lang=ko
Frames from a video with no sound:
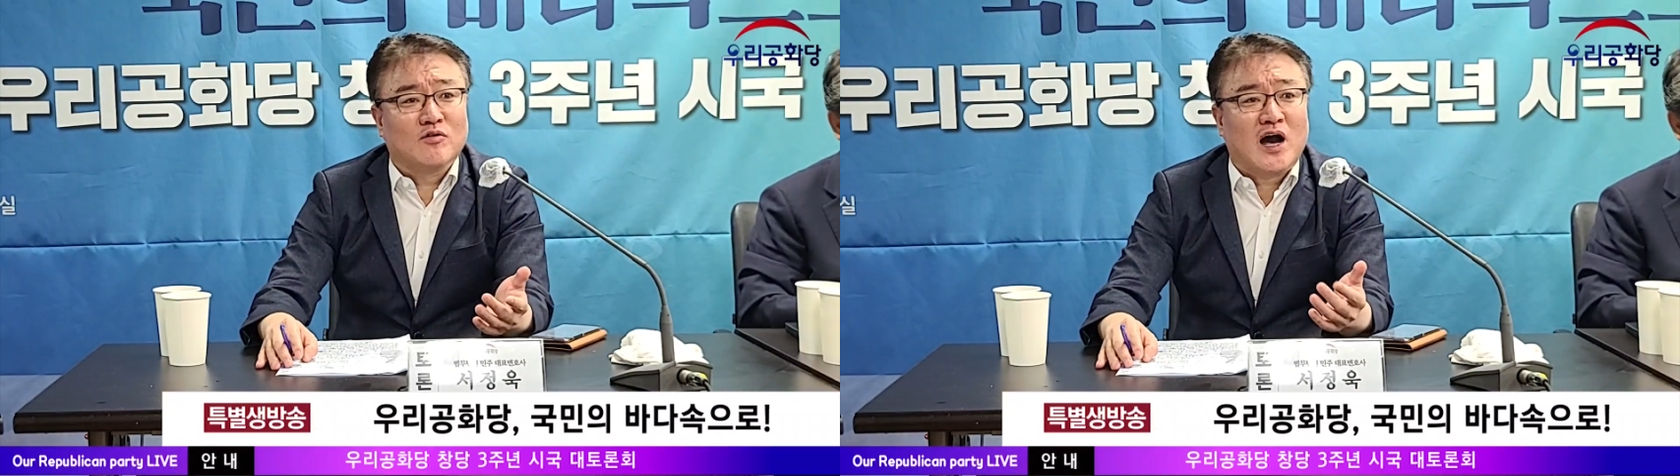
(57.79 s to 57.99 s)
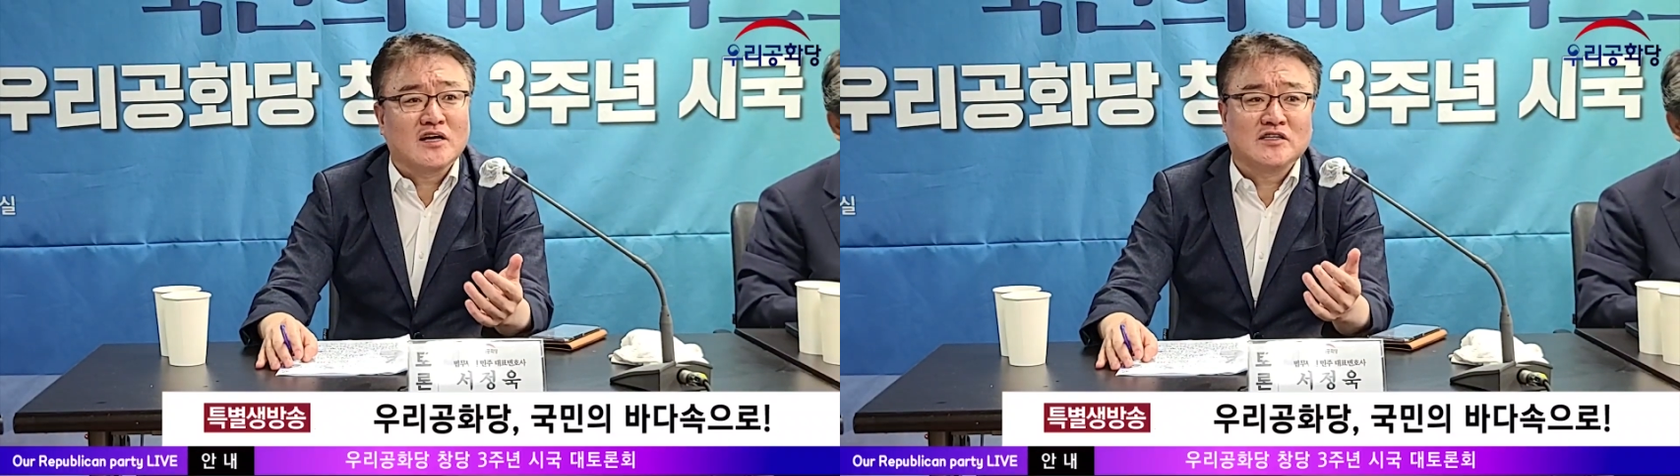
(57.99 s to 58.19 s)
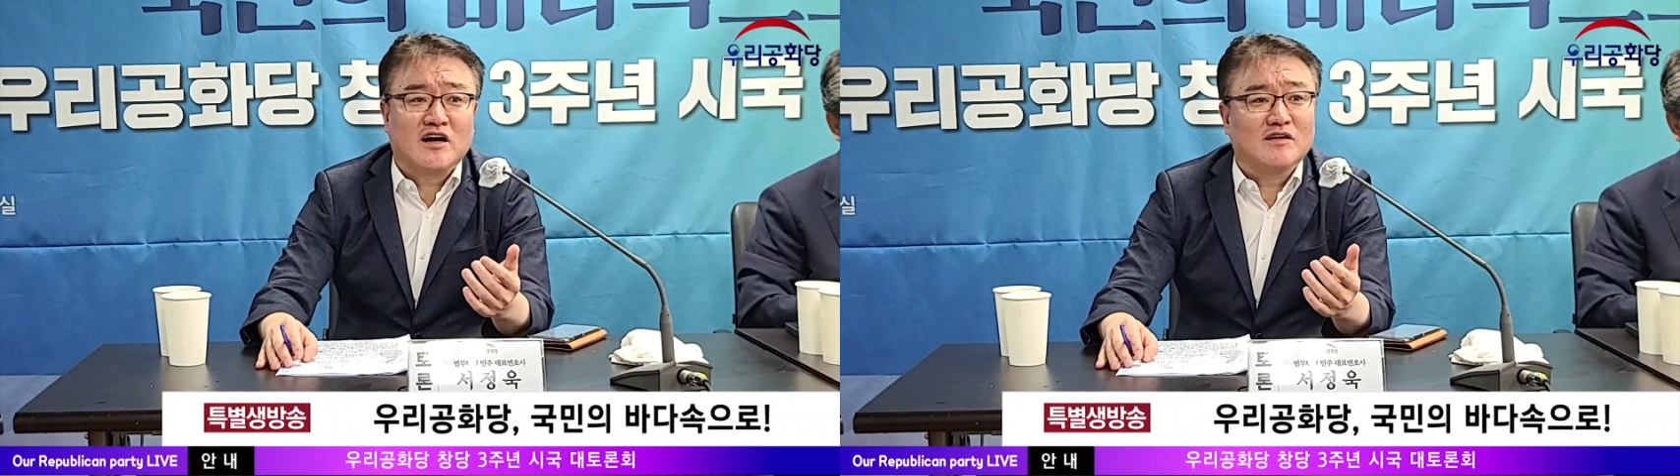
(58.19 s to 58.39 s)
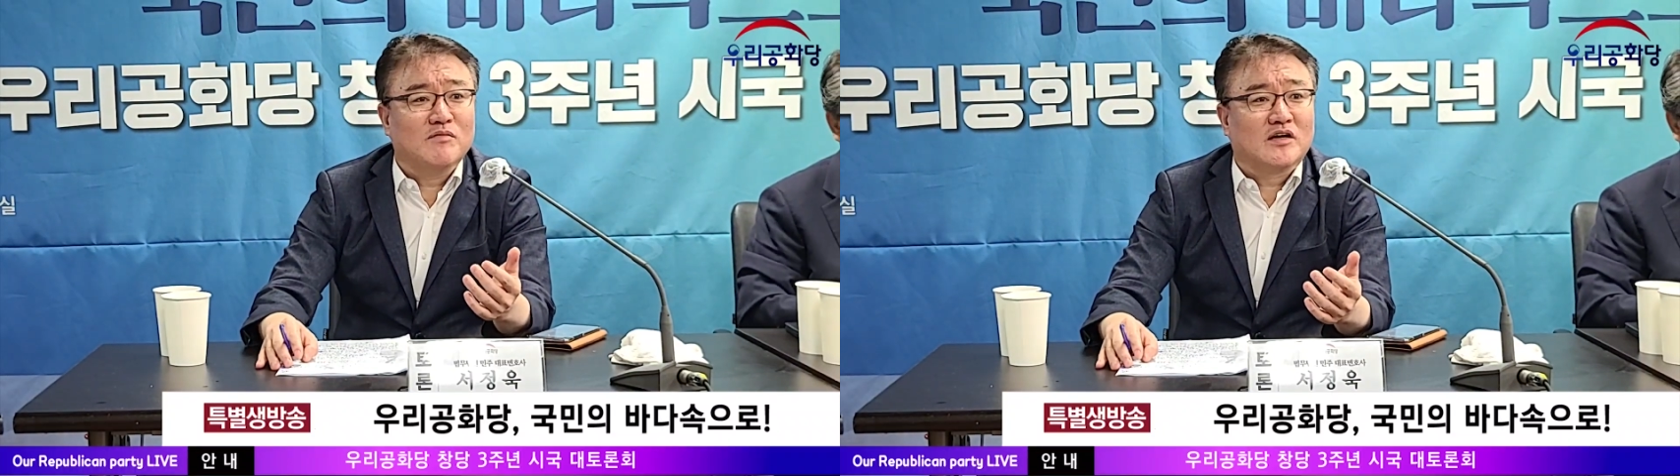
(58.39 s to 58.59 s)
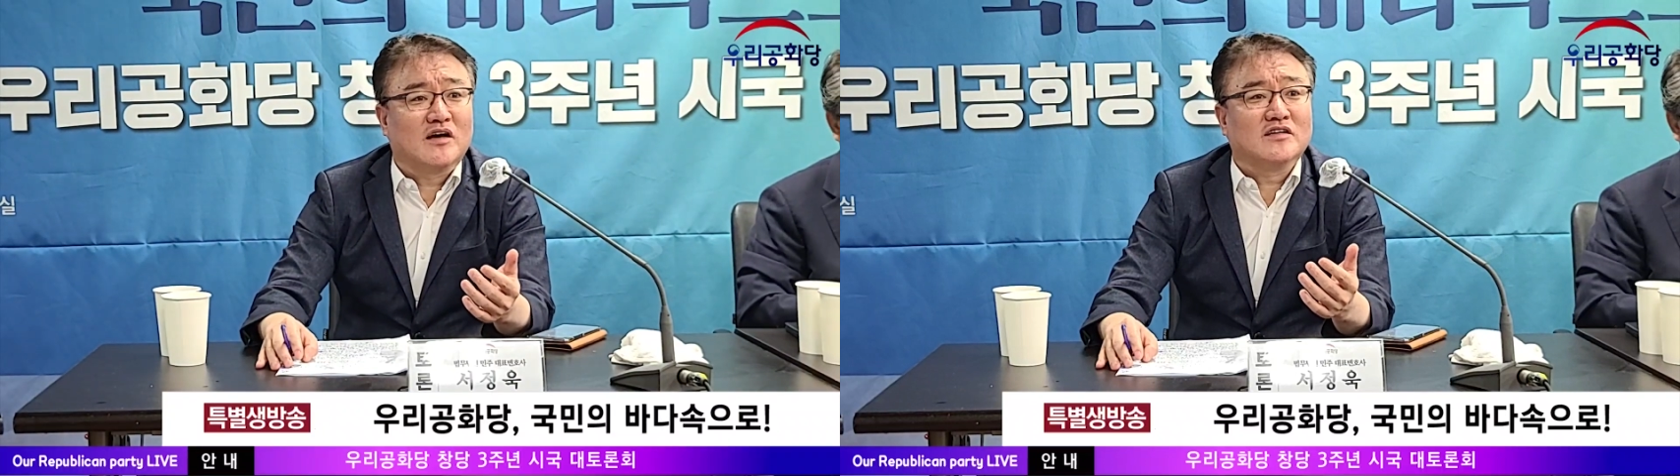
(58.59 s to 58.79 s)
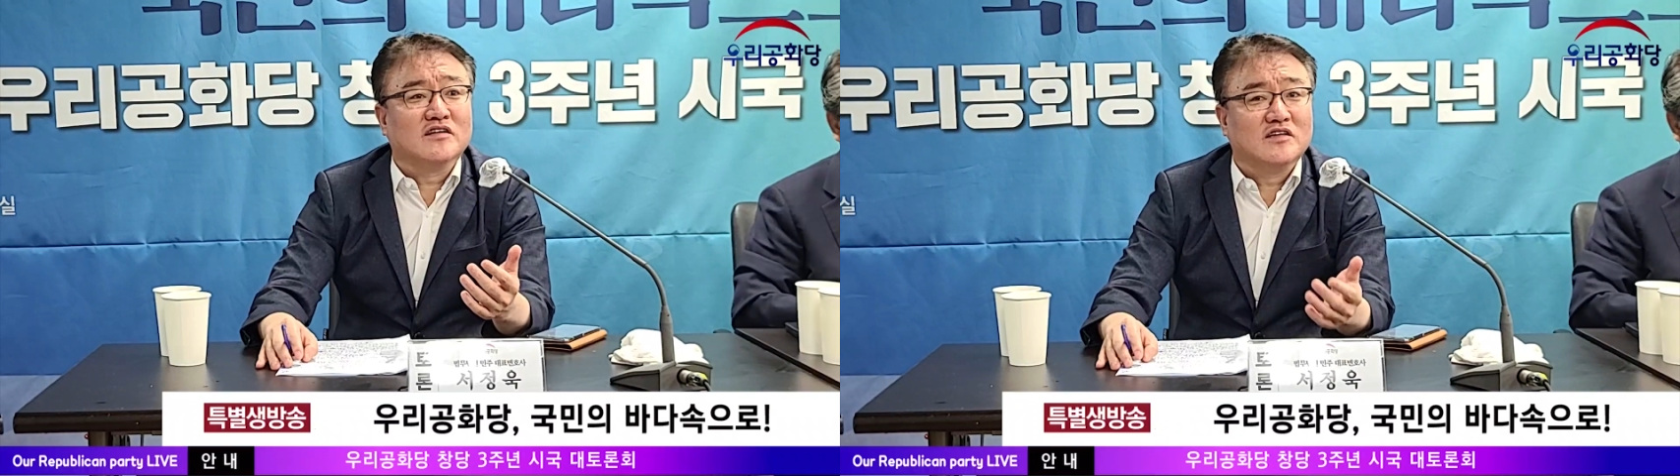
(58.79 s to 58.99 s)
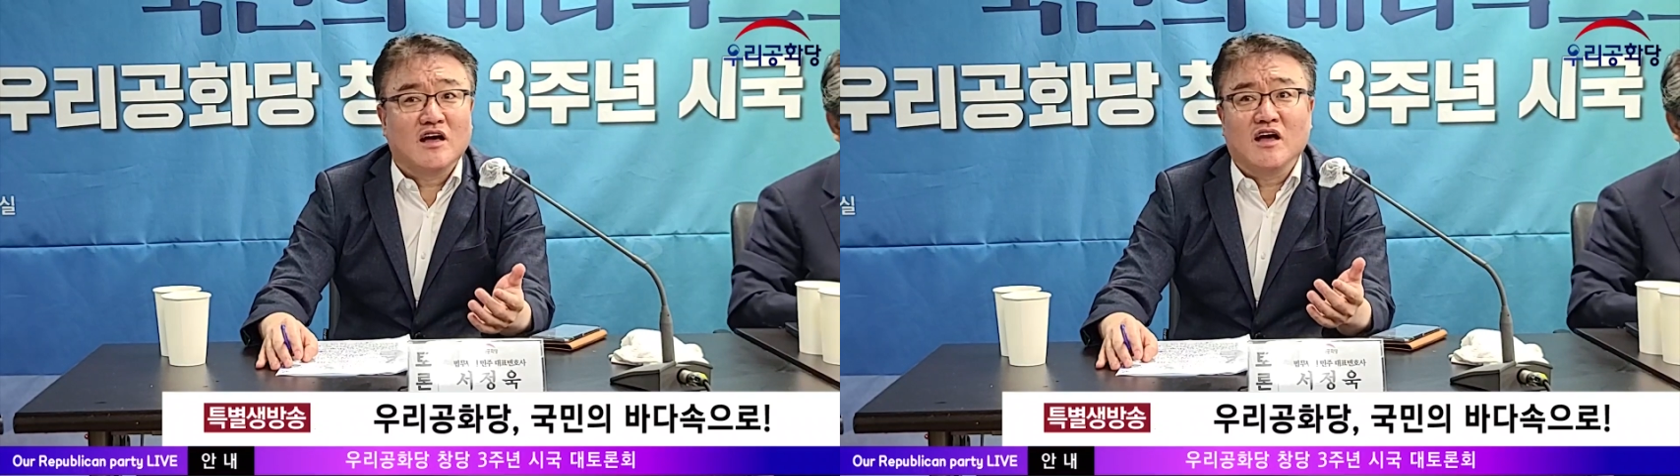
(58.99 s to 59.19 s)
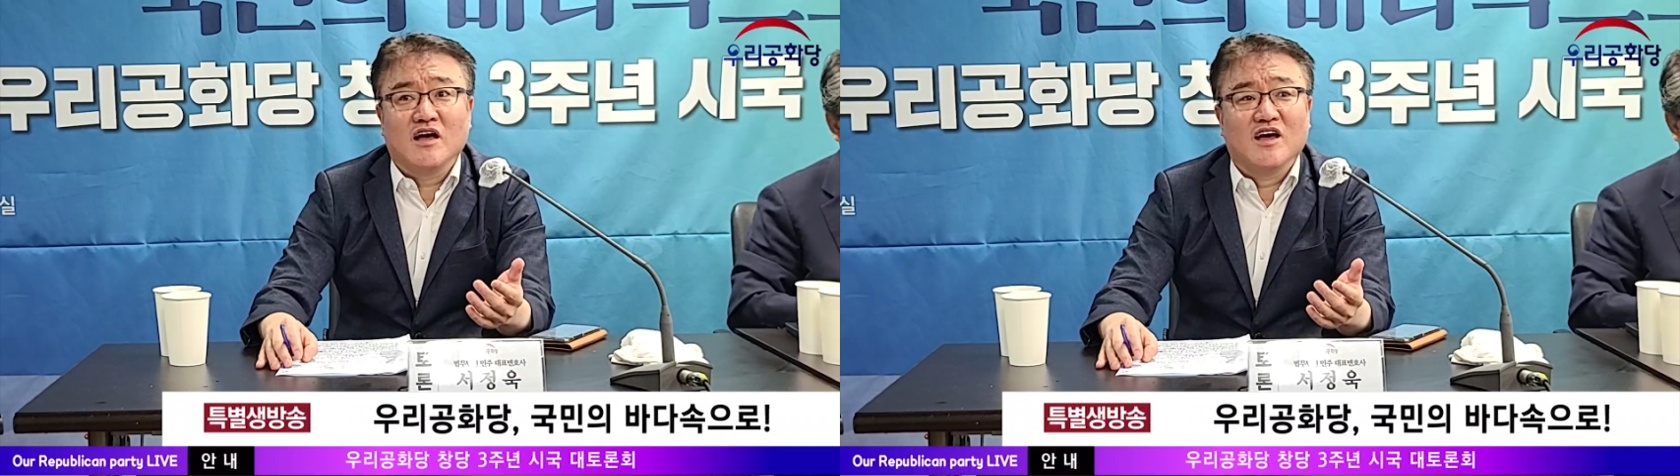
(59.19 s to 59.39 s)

학사 아닙니까? 경희대?